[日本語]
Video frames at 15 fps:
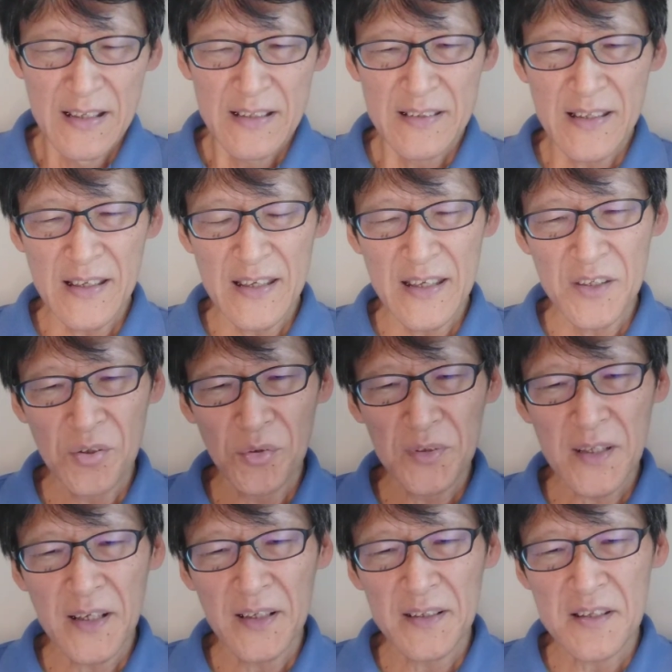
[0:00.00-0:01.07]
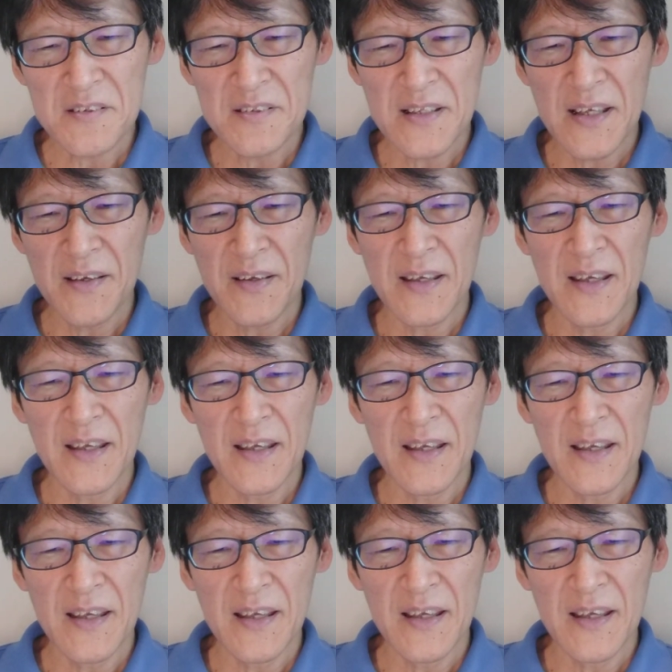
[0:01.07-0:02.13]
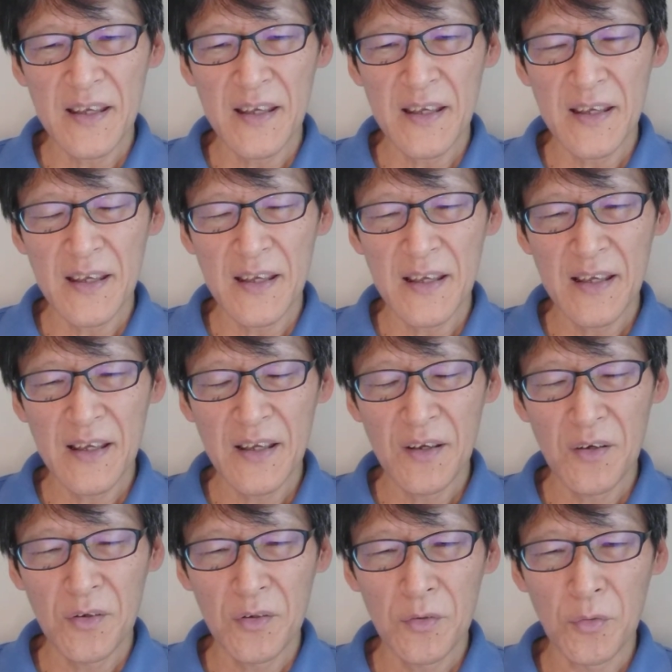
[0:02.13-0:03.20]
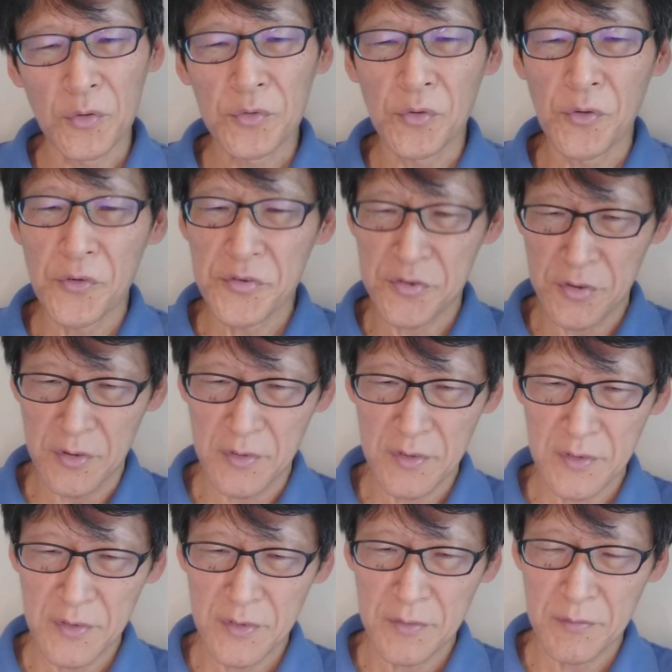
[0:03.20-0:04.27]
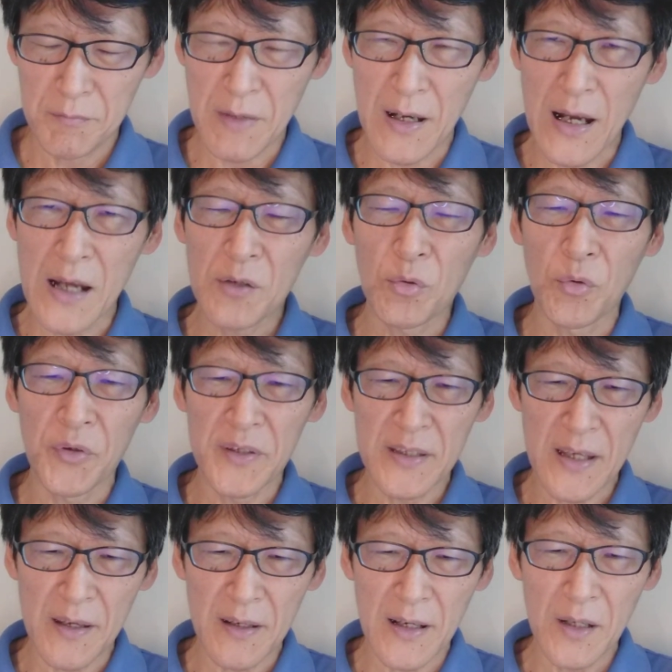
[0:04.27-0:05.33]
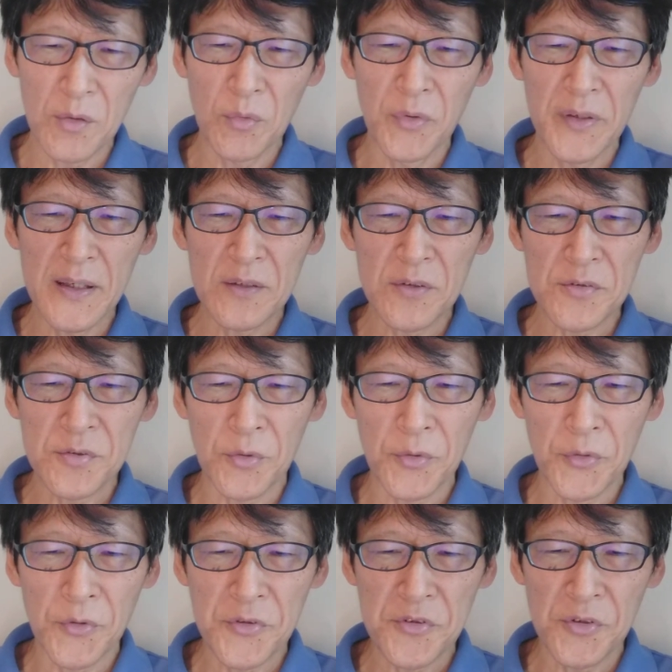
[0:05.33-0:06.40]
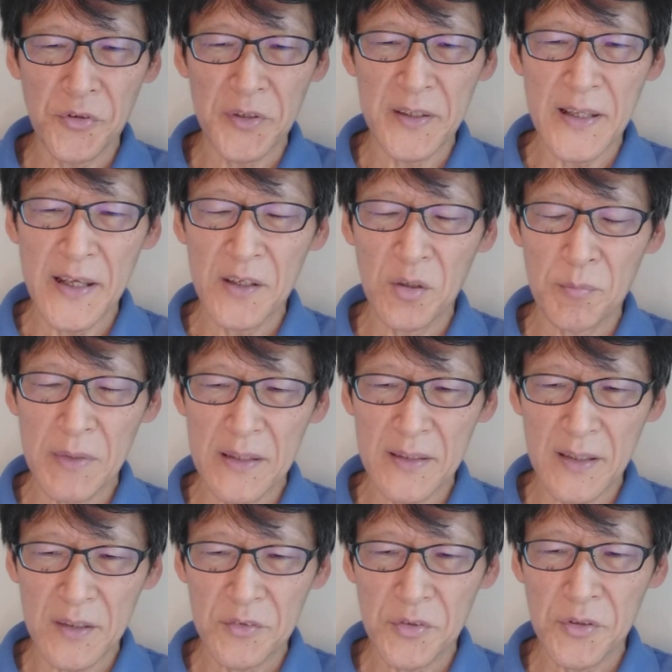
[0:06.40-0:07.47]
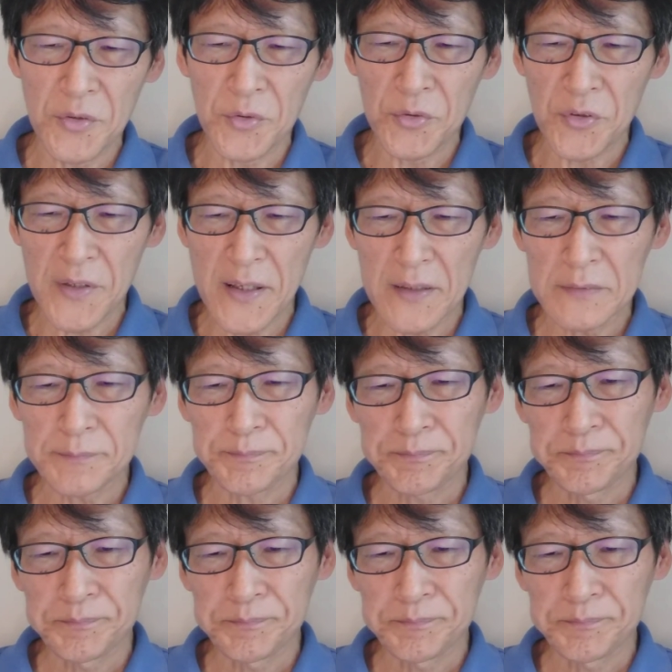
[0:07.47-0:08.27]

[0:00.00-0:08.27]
で、えー、表題がですね、えー、ご当主、まあ、あるお家、あるお家と総領事の異例の面談ということで、